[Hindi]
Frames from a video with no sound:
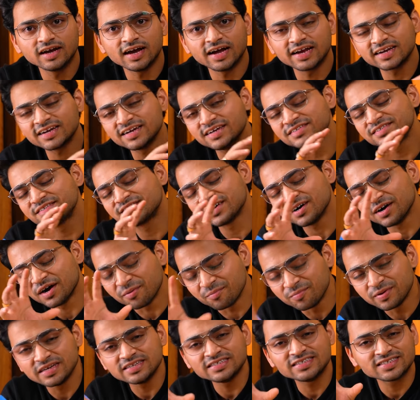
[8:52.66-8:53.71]
एंड
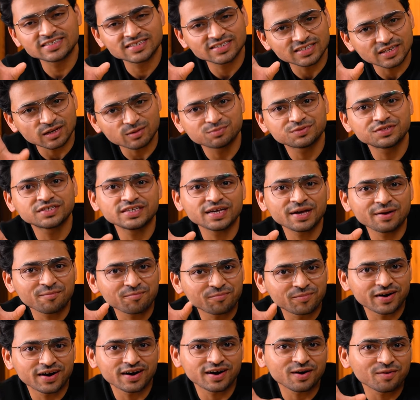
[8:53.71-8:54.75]
अभी सबसे
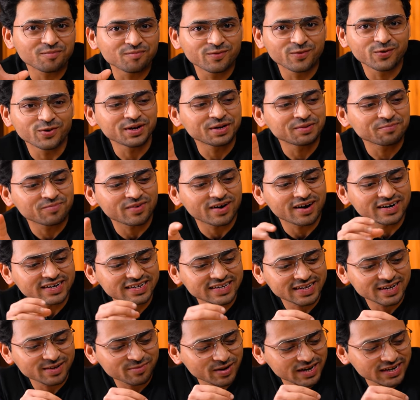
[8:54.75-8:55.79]
बड़ा बोरिंग पार्ट
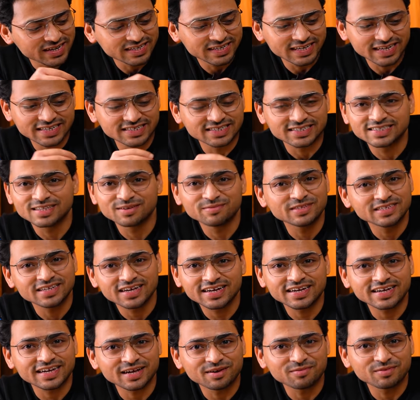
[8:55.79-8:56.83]
है कि भाई ये जितने भी
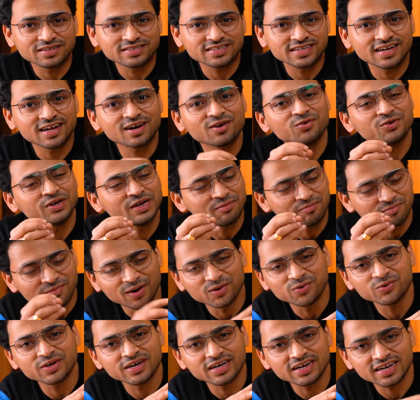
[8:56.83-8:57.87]
सारे केबल्स हैं ना उन्हें
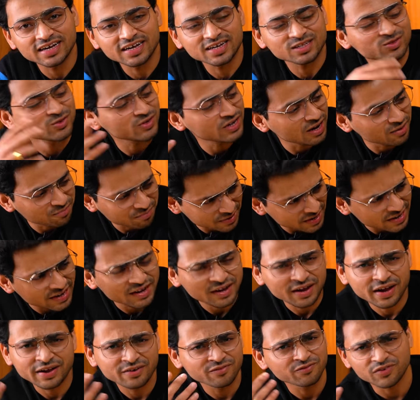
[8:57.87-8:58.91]
माउंट करने का तो यहाँ पे
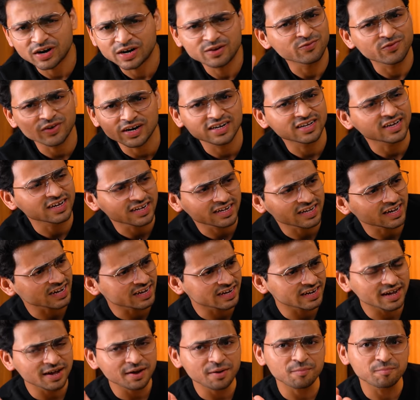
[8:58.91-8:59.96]
फटफट करके
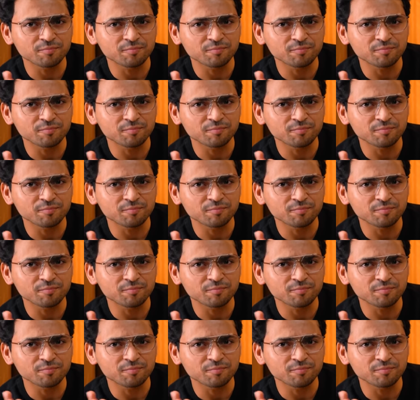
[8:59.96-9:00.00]
इन्हें